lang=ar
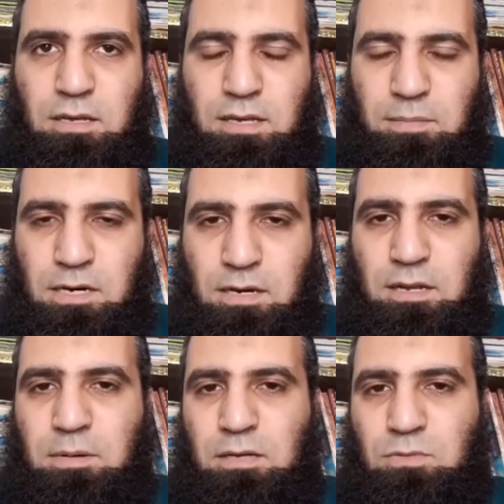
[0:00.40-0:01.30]
كما
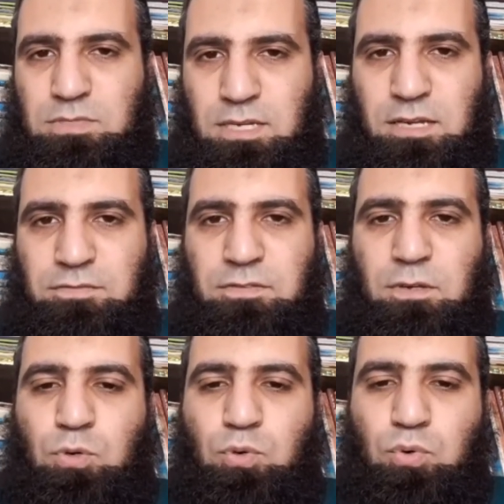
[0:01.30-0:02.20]
قال بعض السلف
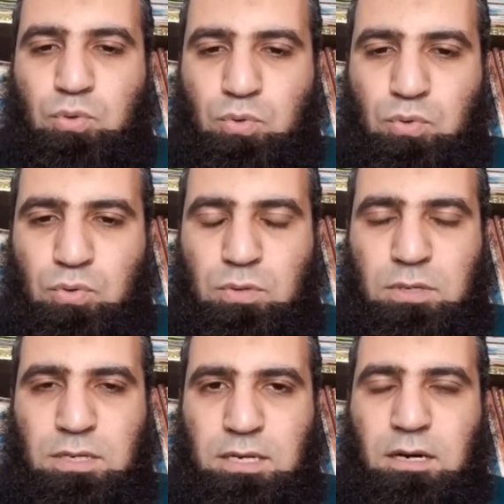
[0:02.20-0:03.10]
كونوا
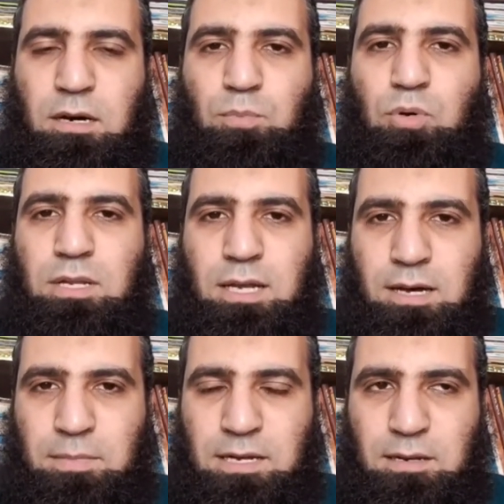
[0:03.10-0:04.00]
لقبول
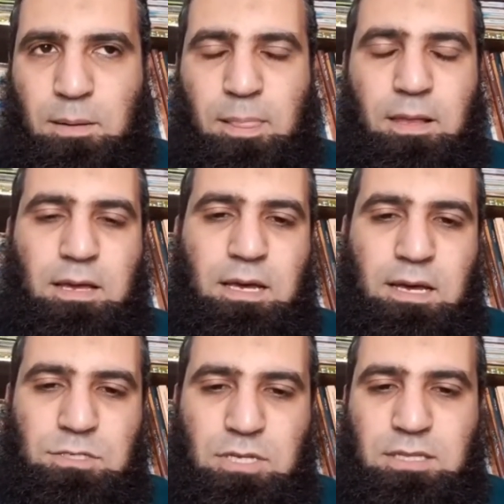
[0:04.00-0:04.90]
العمل
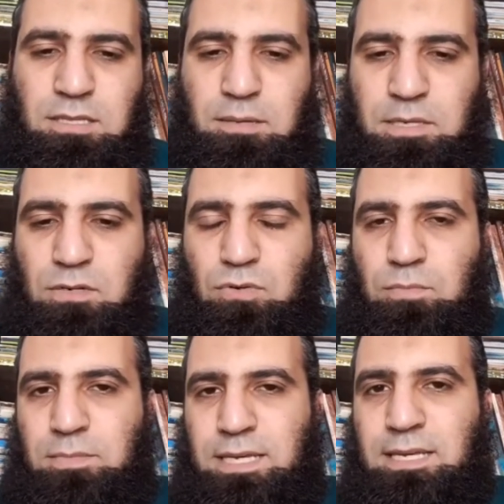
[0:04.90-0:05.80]
أشد
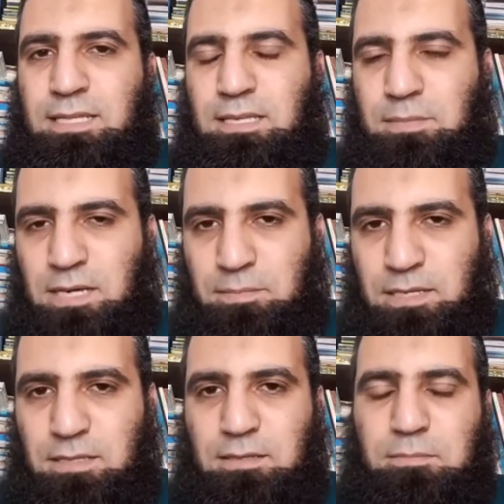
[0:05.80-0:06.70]
منكم
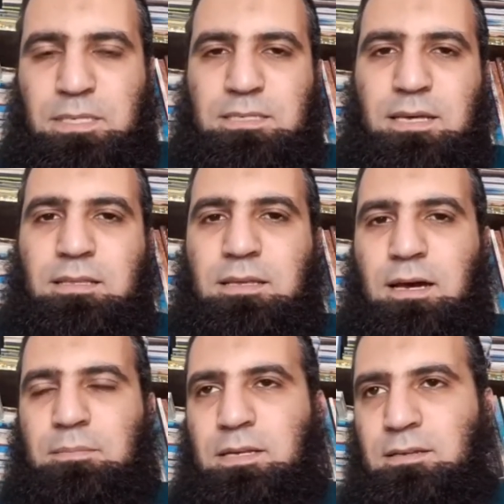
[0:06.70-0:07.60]
اهتماما بذات
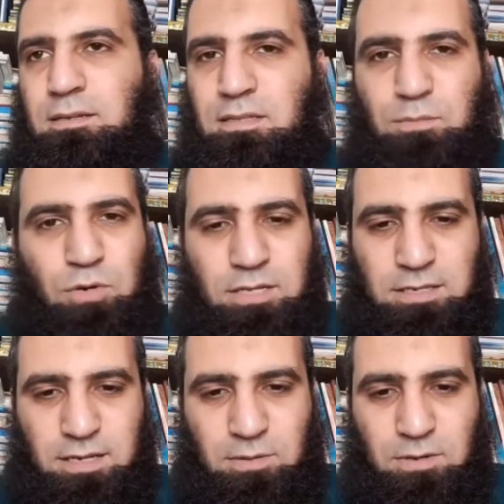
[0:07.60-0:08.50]
العمل اكتبوها
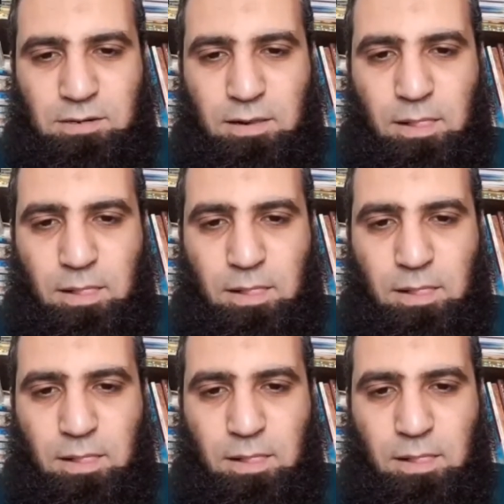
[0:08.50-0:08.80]
دي حلوة